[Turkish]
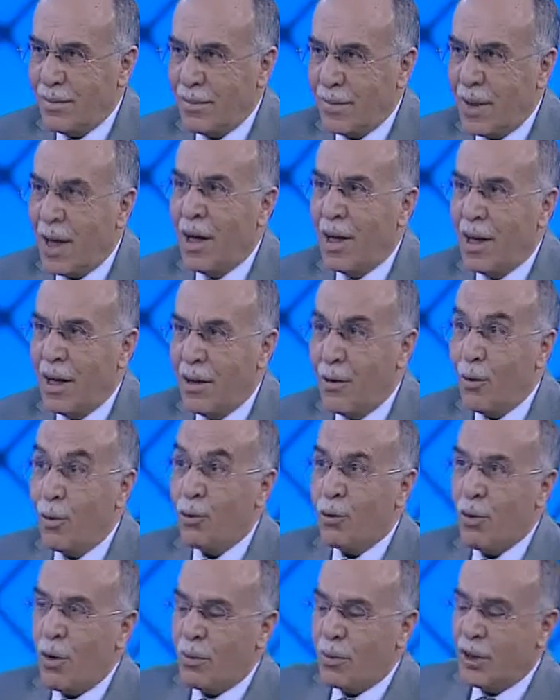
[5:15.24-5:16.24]
Aa, o
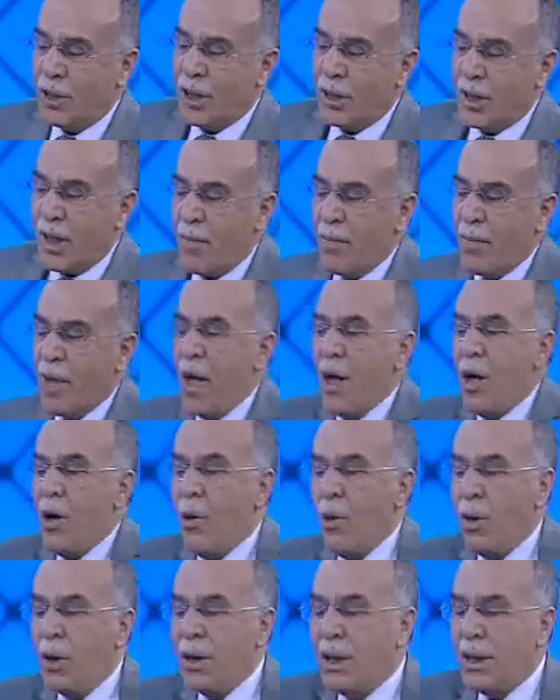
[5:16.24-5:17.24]
sormayacaklar.
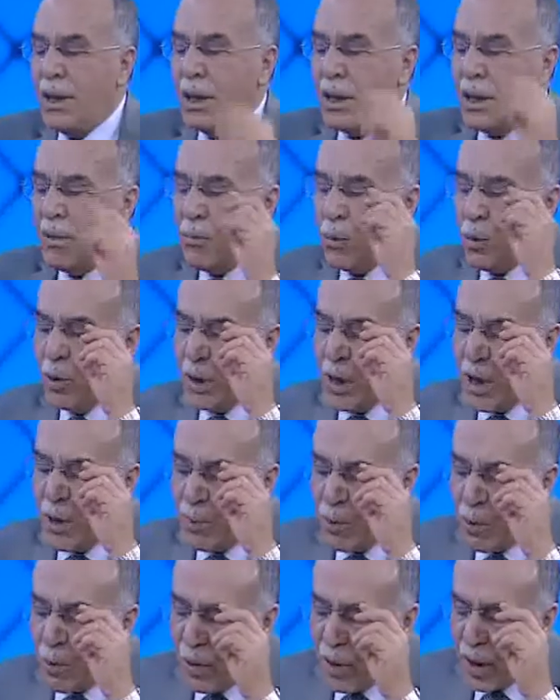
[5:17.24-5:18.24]
Onun için de din büyükleri
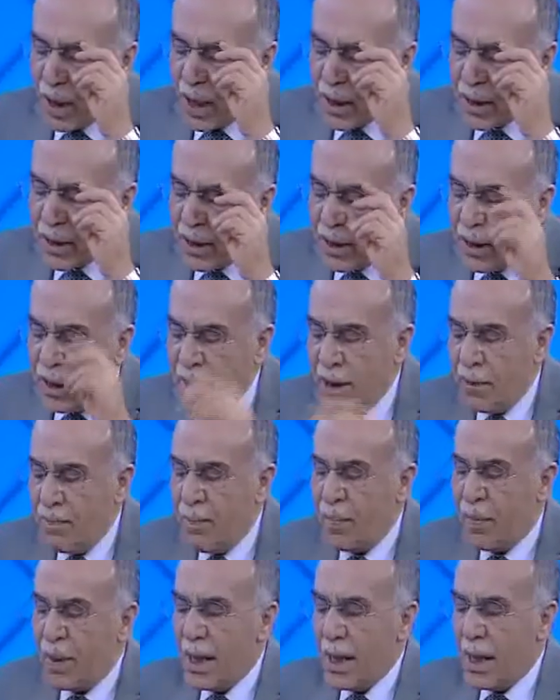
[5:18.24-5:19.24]
buyuruyorlar ki
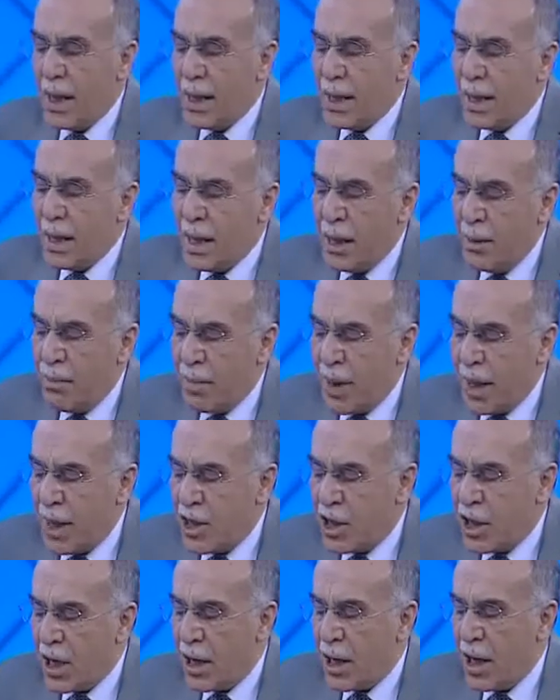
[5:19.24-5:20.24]
ilim
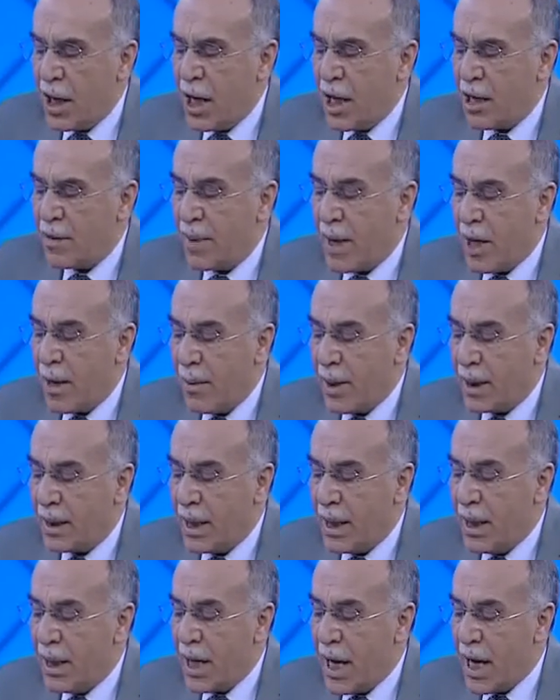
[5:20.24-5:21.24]
belli şeyleri ezberlemek
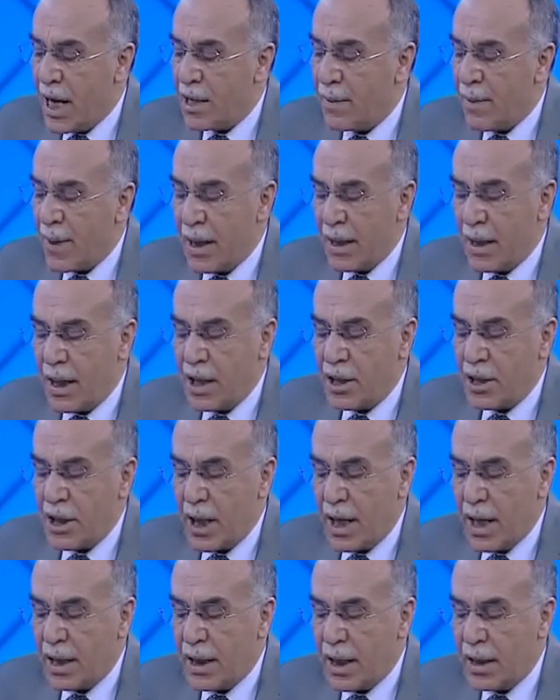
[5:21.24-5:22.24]
değil, ezber edilen
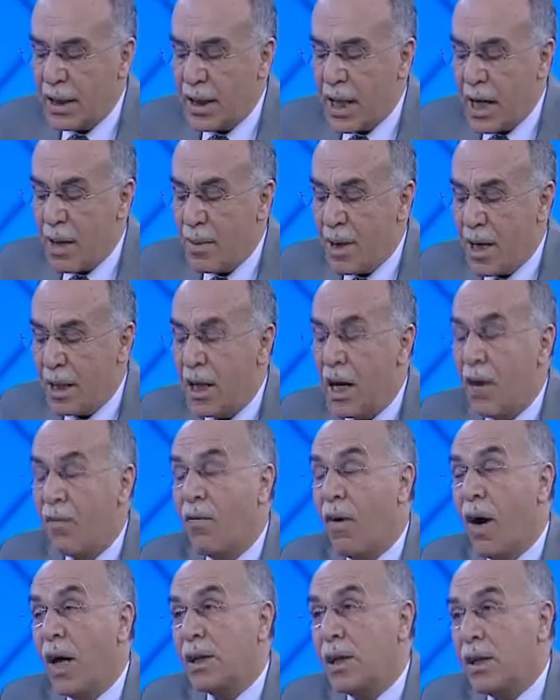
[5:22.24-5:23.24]
şeylerden temin edilen
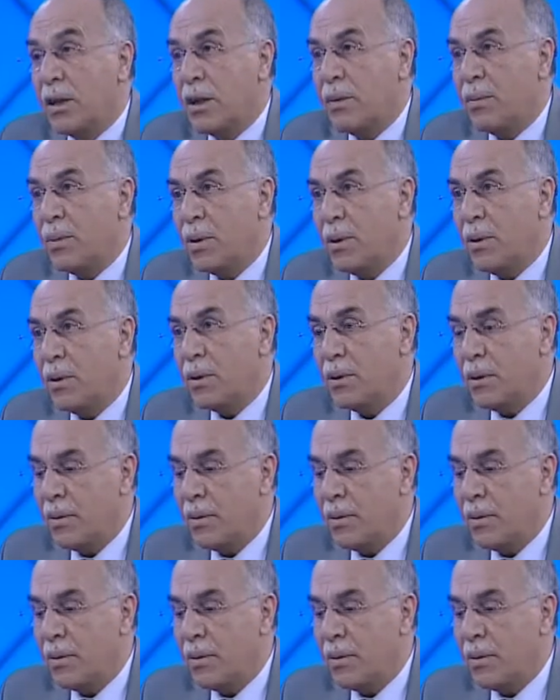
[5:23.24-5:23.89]
faydadır buyuruyor.